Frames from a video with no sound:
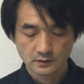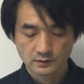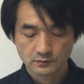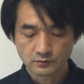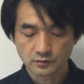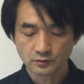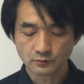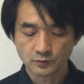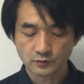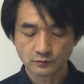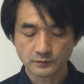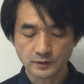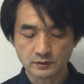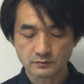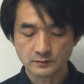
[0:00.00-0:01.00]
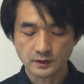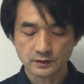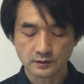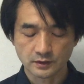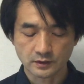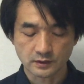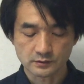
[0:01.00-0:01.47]
子供の目の
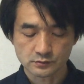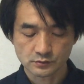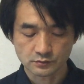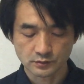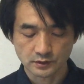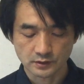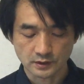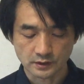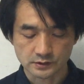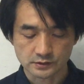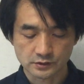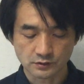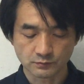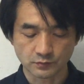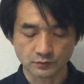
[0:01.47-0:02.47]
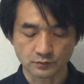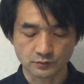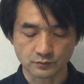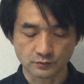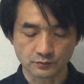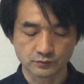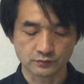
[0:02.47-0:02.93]
前で家族に対して暴
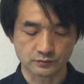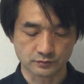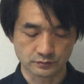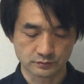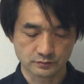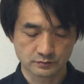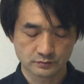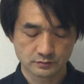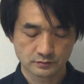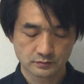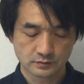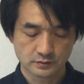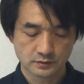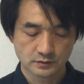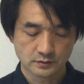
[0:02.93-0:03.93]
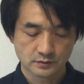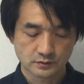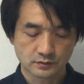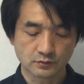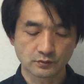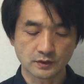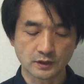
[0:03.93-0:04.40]
力を振るう。
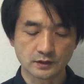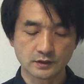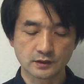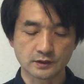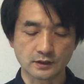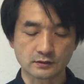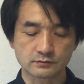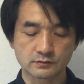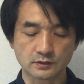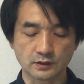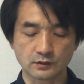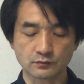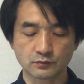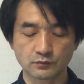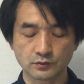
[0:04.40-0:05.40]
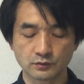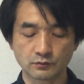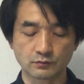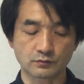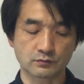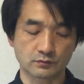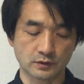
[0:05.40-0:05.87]
兄弟に虐待行為
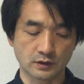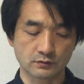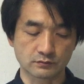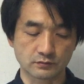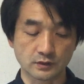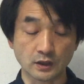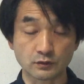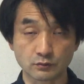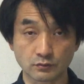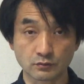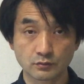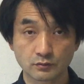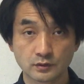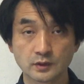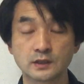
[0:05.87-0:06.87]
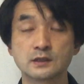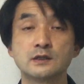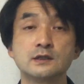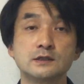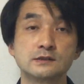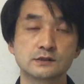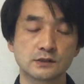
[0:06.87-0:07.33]
を行うなどが
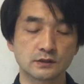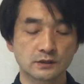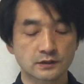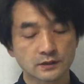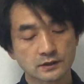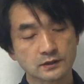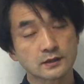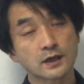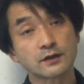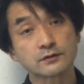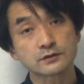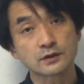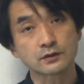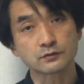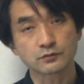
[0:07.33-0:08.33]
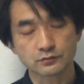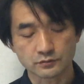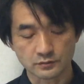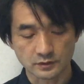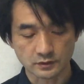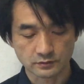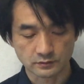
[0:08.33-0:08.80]
心理的虐待というこ
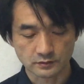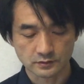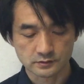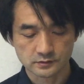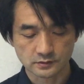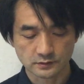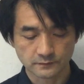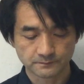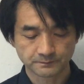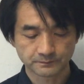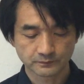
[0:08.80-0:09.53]
とになっているわけですね。